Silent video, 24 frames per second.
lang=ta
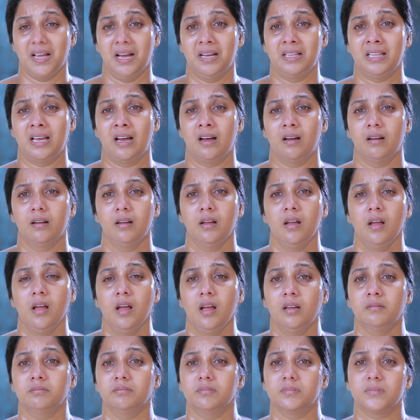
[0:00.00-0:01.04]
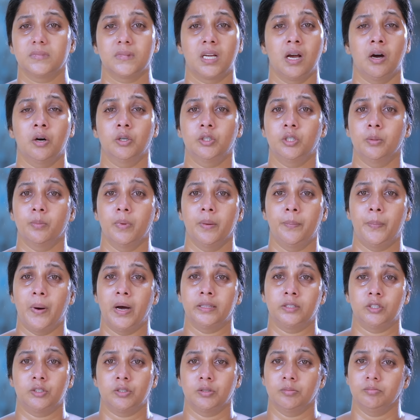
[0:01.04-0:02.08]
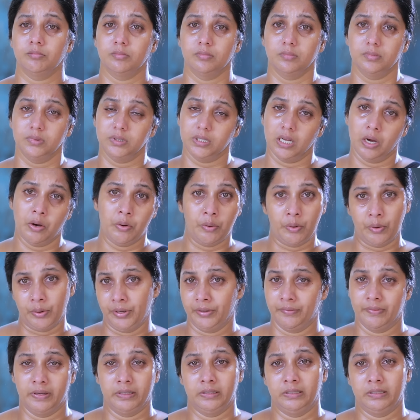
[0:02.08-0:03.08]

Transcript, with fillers: அதான் கௌதம பார்த்ததும் நான் ஓடி